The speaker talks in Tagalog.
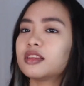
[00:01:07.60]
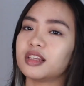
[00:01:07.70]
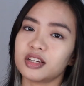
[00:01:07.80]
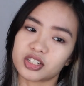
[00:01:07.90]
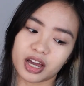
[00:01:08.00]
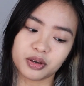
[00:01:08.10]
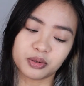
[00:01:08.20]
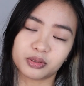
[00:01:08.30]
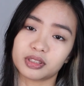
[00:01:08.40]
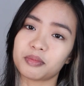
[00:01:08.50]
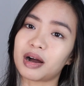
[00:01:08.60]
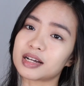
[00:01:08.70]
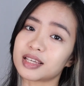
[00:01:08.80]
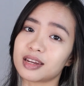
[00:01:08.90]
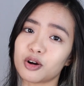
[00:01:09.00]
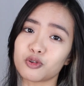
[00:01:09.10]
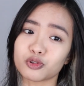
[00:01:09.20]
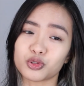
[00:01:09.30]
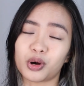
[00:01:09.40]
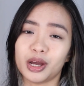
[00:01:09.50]
Hindi siya yung, di ba kasi
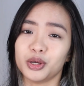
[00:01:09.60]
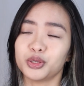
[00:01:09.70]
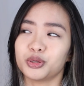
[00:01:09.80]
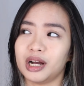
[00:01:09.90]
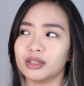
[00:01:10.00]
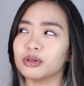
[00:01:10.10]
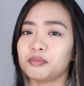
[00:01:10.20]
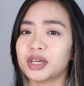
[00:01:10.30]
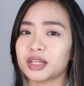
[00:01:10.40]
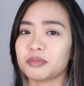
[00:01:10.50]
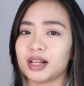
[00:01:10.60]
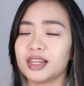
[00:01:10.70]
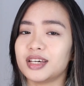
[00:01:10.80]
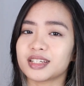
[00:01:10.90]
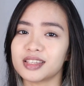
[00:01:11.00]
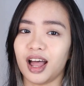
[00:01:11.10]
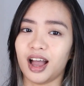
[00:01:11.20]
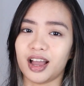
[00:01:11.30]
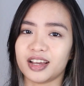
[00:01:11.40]
nauuso ngayon yung ano, minimalist na